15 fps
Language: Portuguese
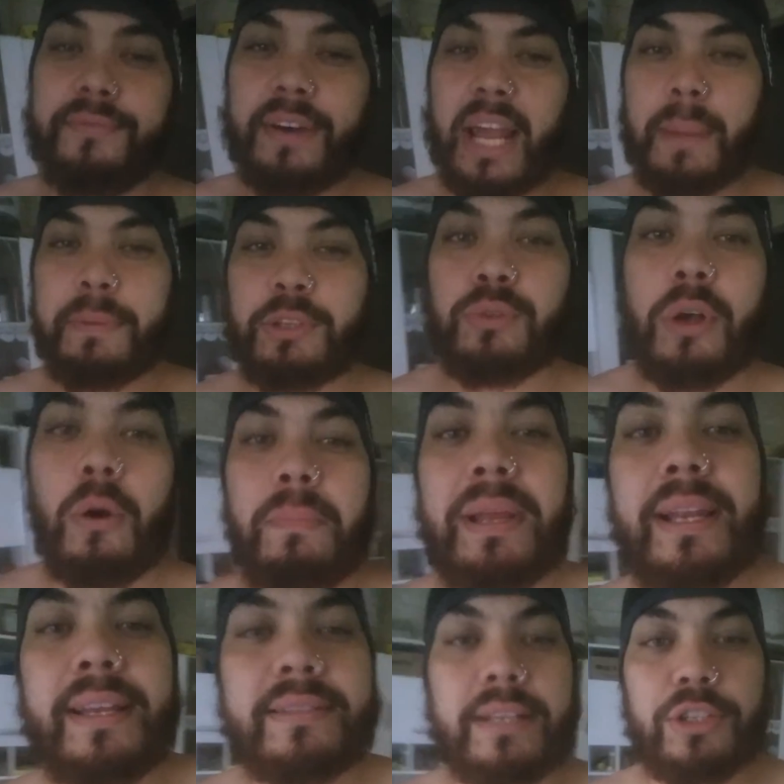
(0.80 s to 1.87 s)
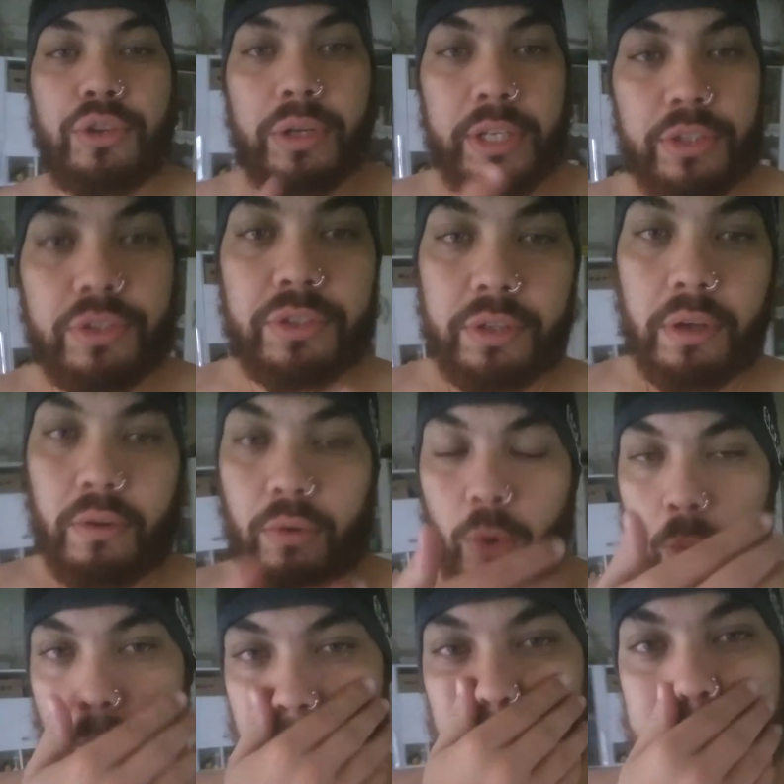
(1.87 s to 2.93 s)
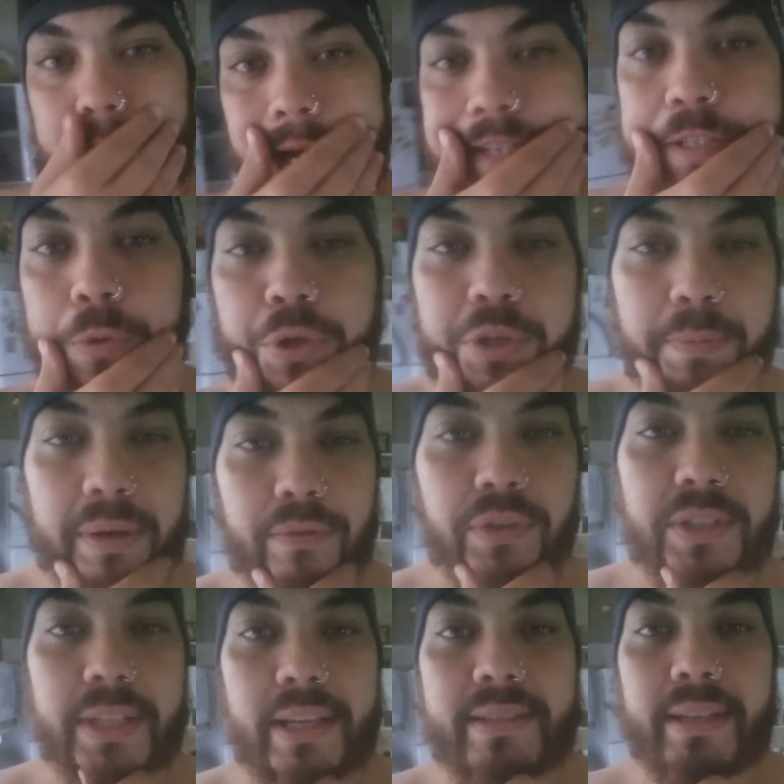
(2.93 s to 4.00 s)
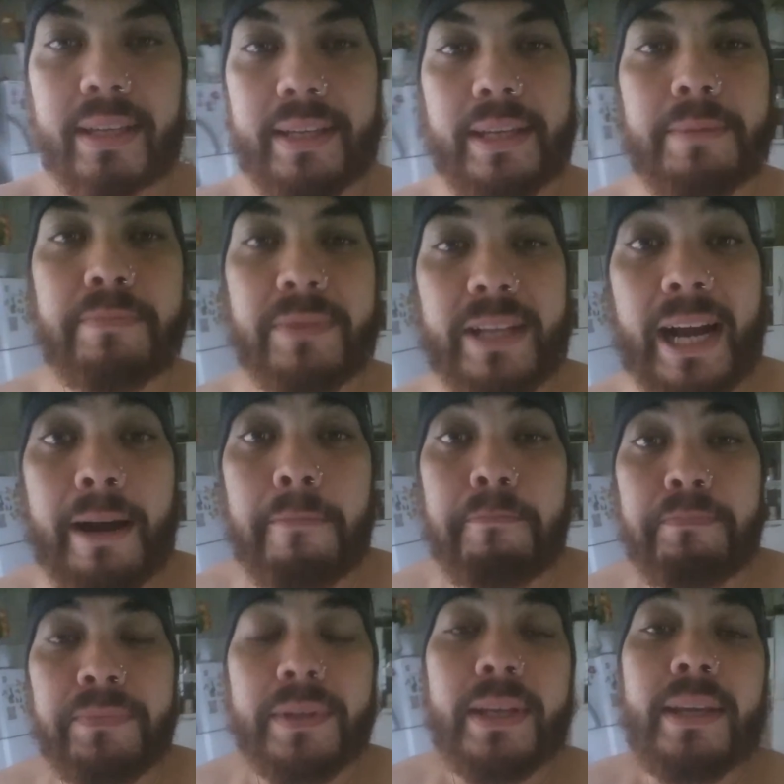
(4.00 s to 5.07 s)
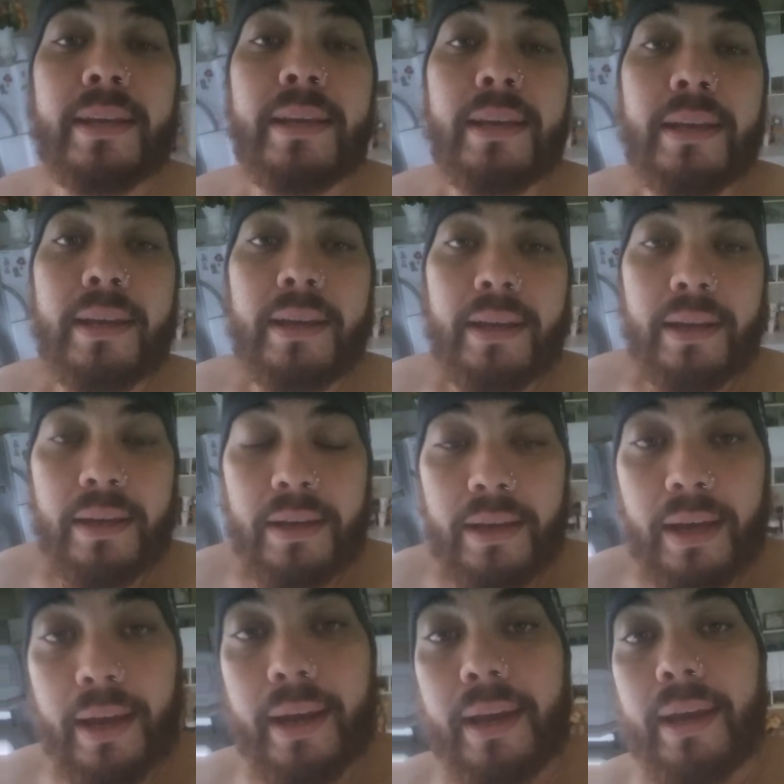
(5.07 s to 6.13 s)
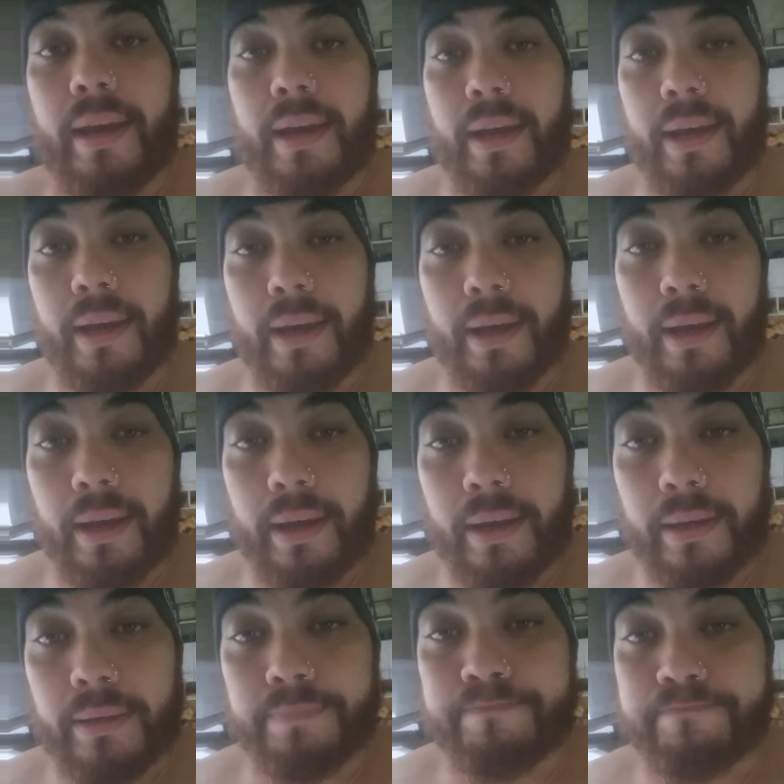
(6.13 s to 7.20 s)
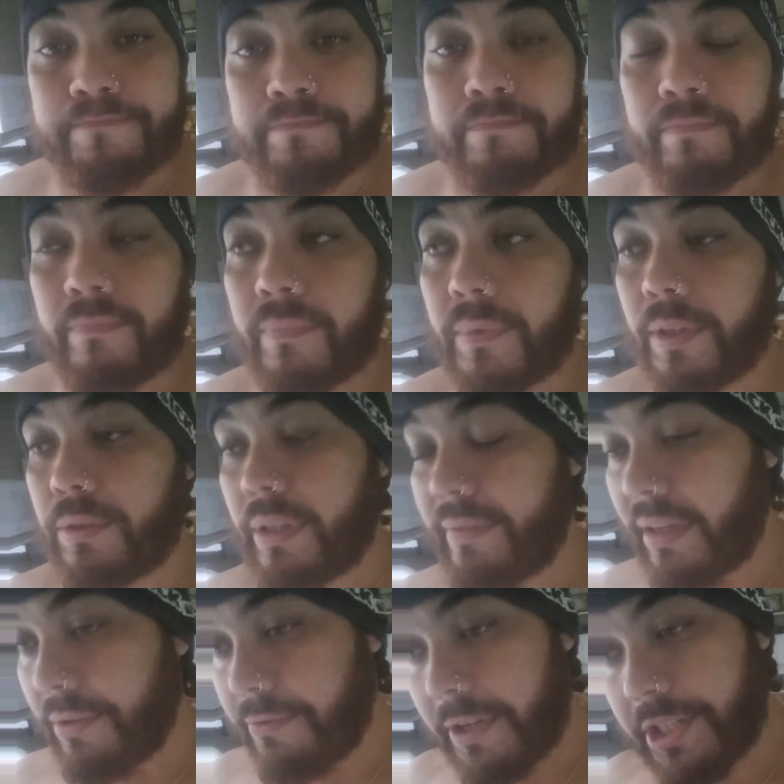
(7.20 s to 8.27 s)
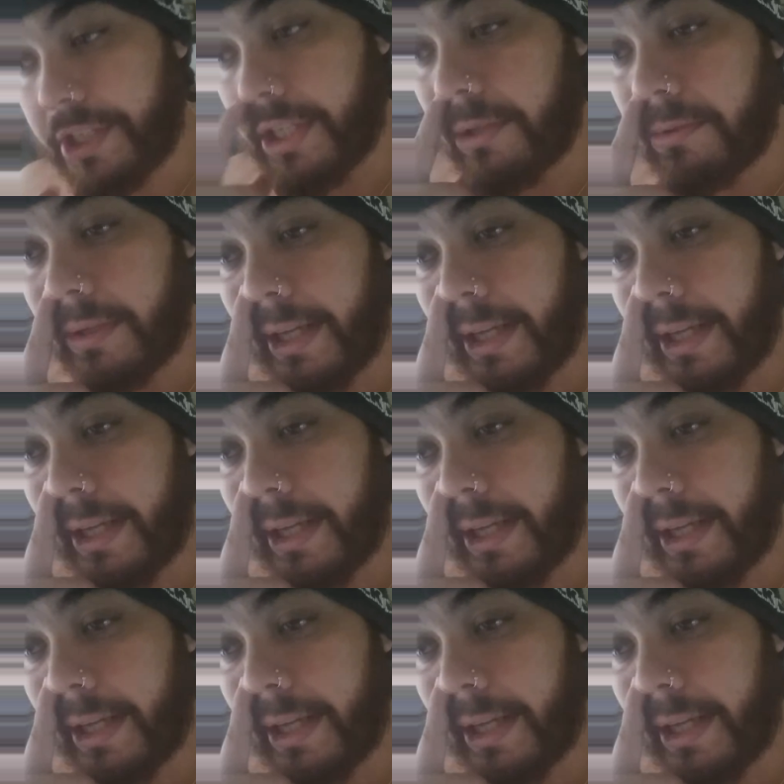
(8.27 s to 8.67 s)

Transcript: Fala pessoal, beleza? Jones com uma mensagem hoje para vocês aqui, tá? É... Eu tava refletindo,